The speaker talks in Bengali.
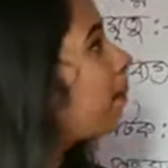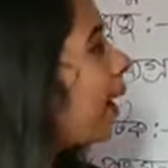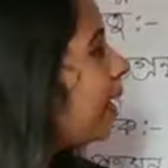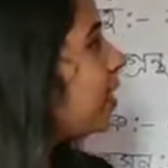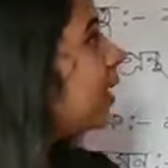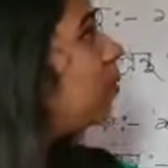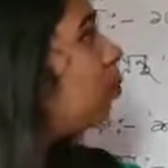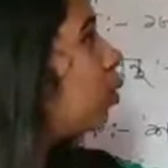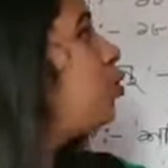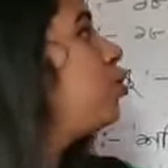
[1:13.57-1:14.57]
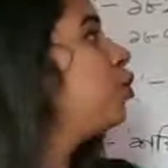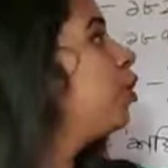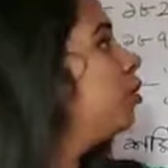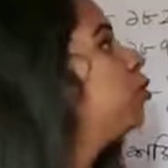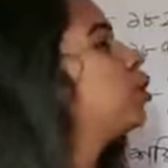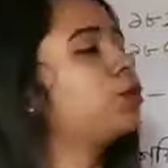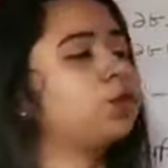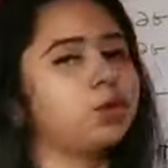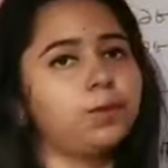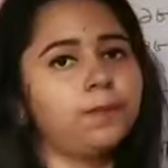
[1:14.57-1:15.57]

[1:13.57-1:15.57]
মাইকেল মধুসূদন দত্ত